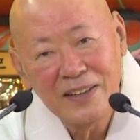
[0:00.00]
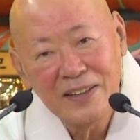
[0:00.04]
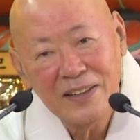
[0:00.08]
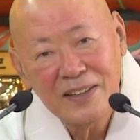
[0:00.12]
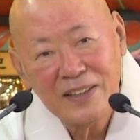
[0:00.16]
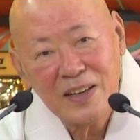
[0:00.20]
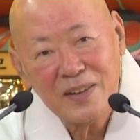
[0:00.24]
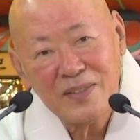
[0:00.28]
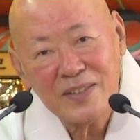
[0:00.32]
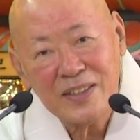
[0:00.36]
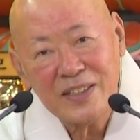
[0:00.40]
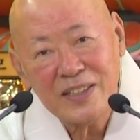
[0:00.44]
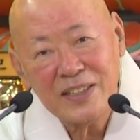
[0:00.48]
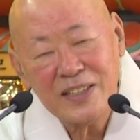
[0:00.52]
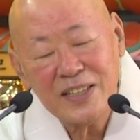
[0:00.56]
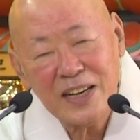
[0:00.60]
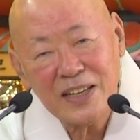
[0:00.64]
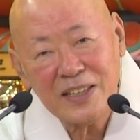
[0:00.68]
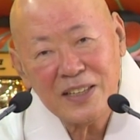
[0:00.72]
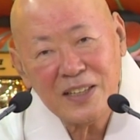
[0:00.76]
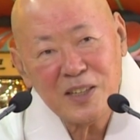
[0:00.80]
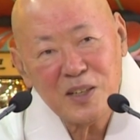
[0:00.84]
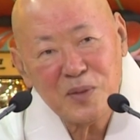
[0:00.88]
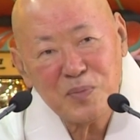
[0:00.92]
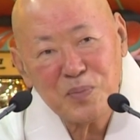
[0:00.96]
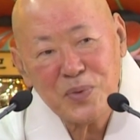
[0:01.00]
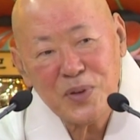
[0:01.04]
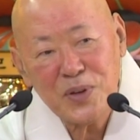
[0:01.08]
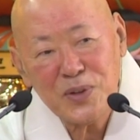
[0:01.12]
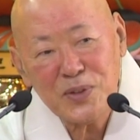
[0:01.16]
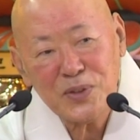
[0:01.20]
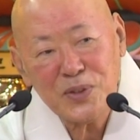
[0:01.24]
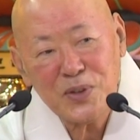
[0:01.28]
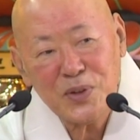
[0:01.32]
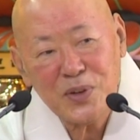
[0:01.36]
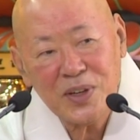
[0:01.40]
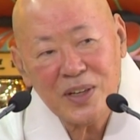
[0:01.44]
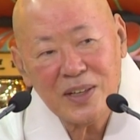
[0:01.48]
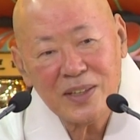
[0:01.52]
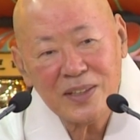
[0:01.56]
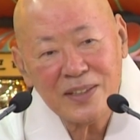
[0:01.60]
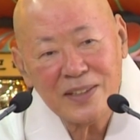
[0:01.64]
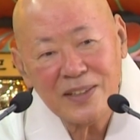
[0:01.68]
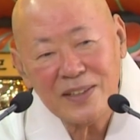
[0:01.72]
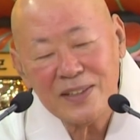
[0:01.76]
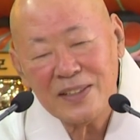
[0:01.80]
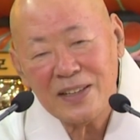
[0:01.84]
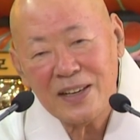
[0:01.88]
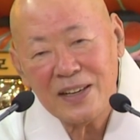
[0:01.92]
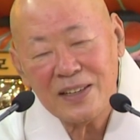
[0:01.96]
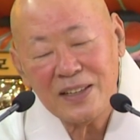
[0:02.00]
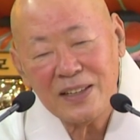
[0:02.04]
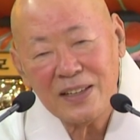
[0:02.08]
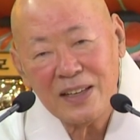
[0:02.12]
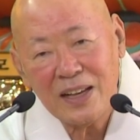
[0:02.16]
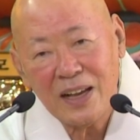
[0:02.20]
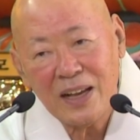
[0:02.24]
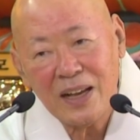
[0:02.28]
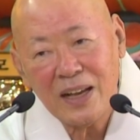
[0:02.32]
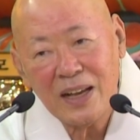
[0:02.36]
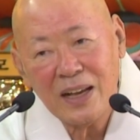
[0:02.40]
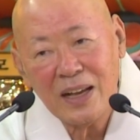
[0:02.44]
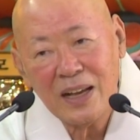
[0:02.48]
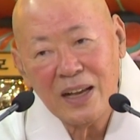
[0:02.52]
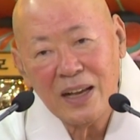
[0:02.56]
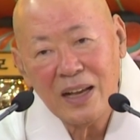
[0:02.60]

그럼 그 자리는 평소에 어떤 자리냐?